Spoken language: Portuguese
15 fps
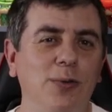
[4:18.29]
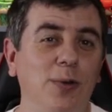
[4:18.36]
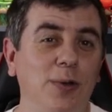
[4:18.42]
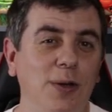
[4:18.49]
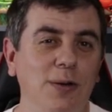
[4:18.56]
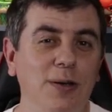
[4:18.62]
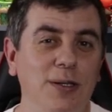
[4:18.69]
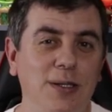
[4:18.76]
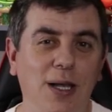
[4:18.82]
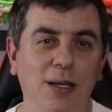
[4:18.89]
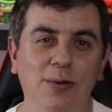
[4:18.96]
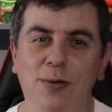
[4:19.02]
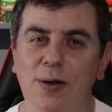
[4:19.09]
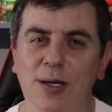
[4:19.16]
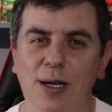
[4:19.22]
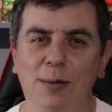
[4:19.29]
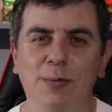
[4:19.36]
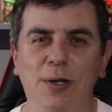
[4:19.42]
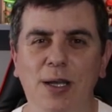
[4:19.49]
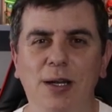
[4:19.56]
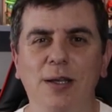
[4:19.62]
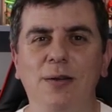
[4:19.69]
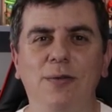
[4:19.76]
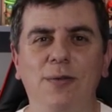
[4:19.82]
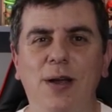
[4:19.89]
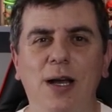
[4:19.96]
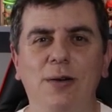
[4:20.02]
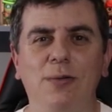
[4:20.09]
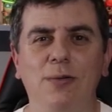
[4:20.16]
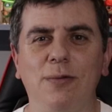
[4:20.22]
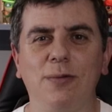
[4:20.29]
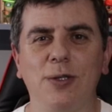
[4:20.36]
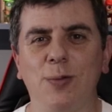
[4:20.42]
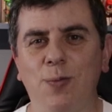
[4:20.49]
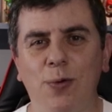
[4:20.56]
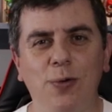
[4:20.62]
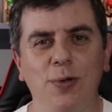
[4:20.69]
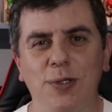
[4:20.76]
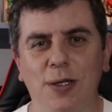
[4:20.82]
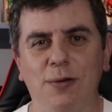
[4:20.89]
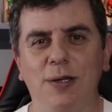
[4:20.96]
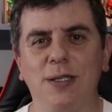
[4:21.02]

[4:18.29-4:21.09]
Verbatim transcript: eu tô tão cansado que eu acabo querendo ficar com a esposa,